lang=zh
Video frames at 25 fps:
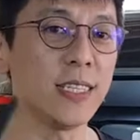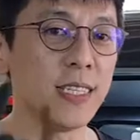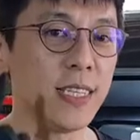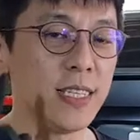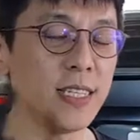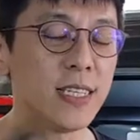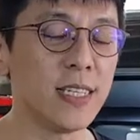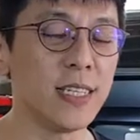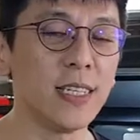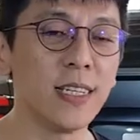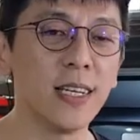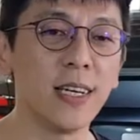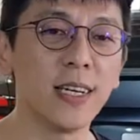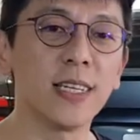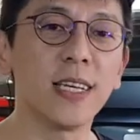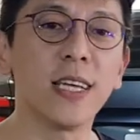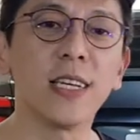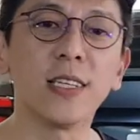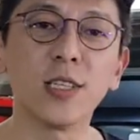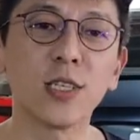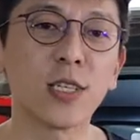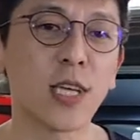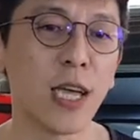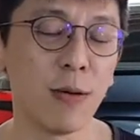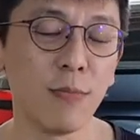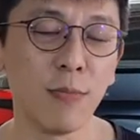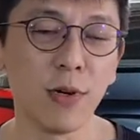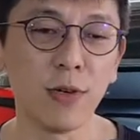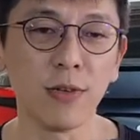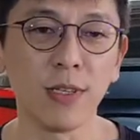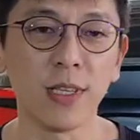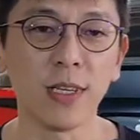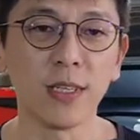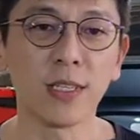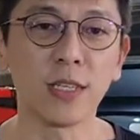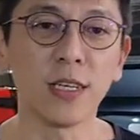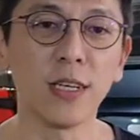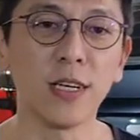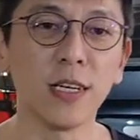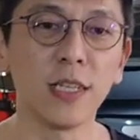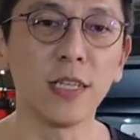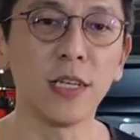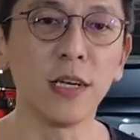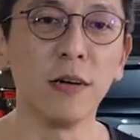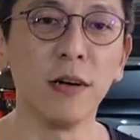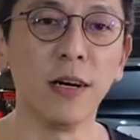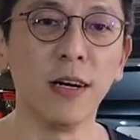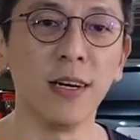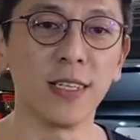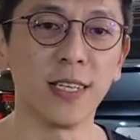自己呢，也是凯美瑞的车
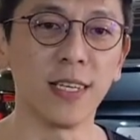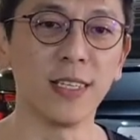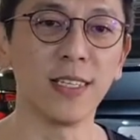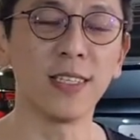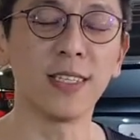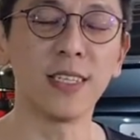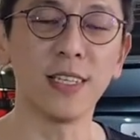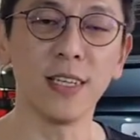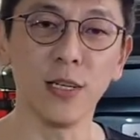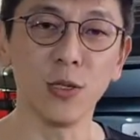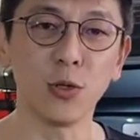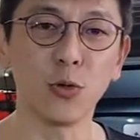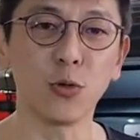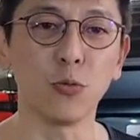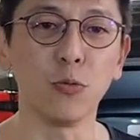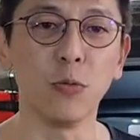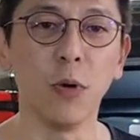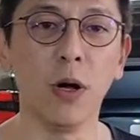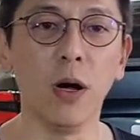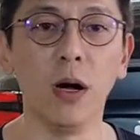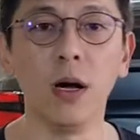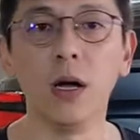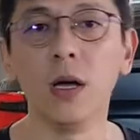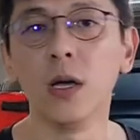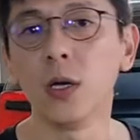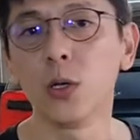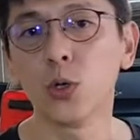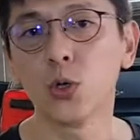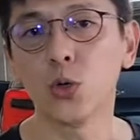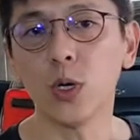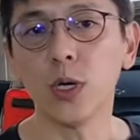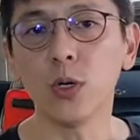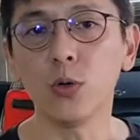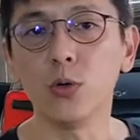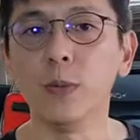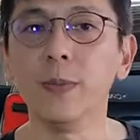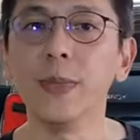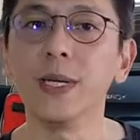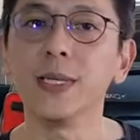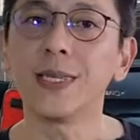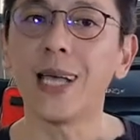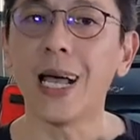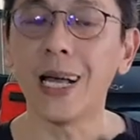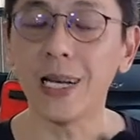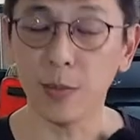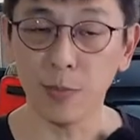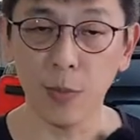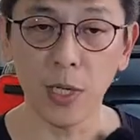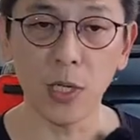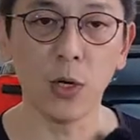友哈，也是车主哈，所以我们
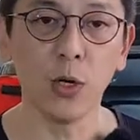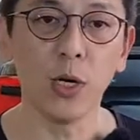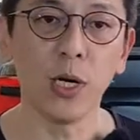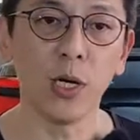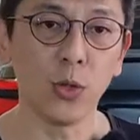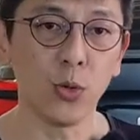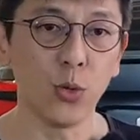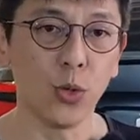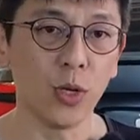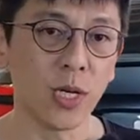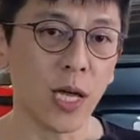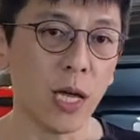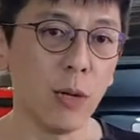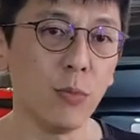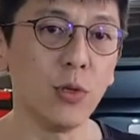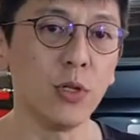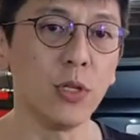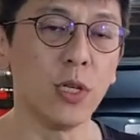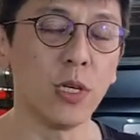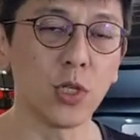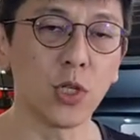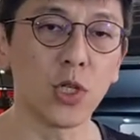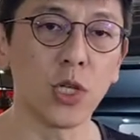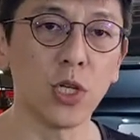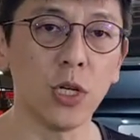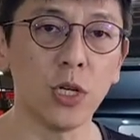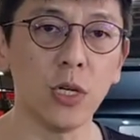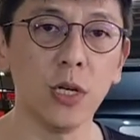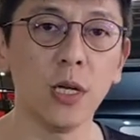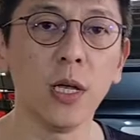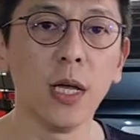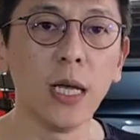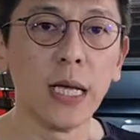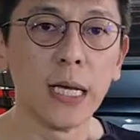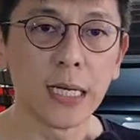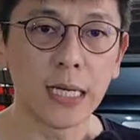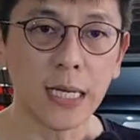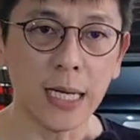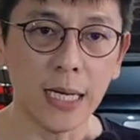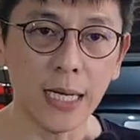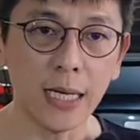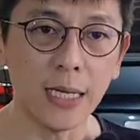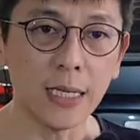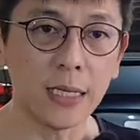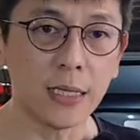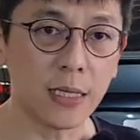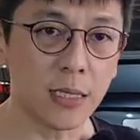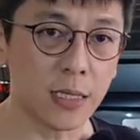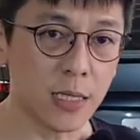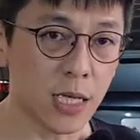厂里面有很多凯美瑞的车可以
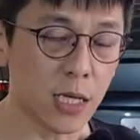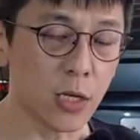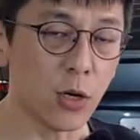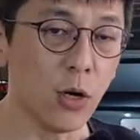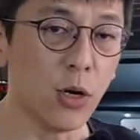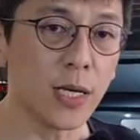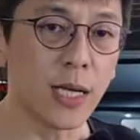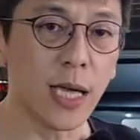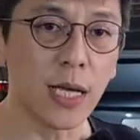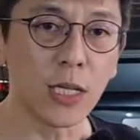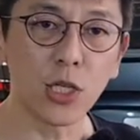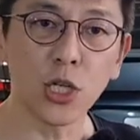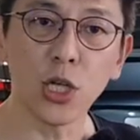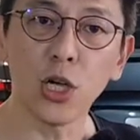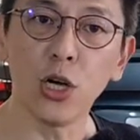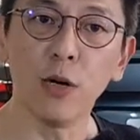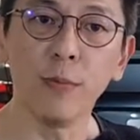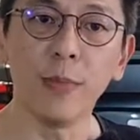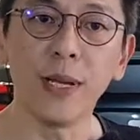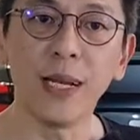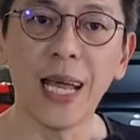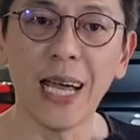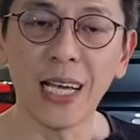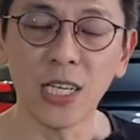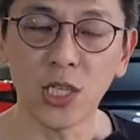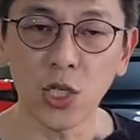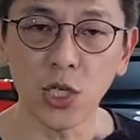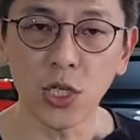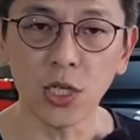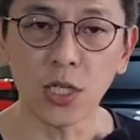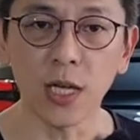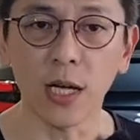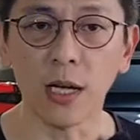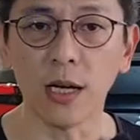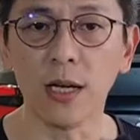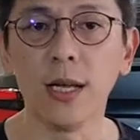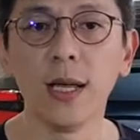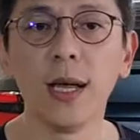提供给车友们来试乘。